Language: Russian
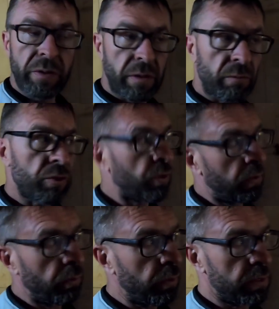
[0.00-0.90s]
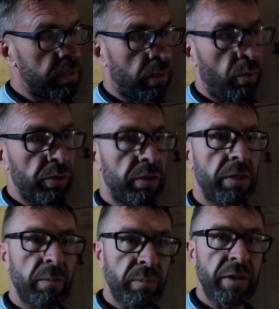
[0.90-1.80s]
того, что на улице заходит
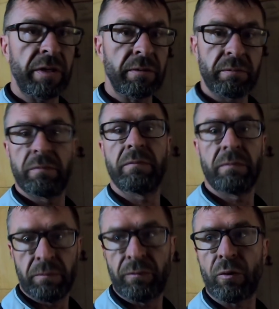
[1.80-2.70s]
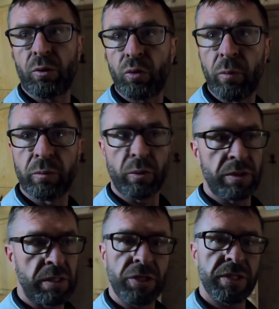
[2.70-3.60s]
и мы ну, в крутом
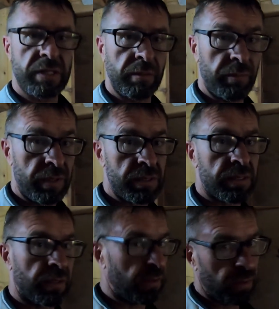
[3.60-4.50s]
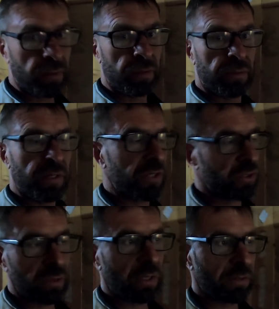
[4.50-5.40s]
туристическом месте, я
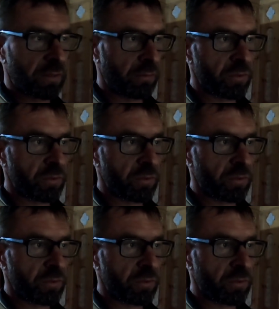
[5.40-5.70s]
считаю, это того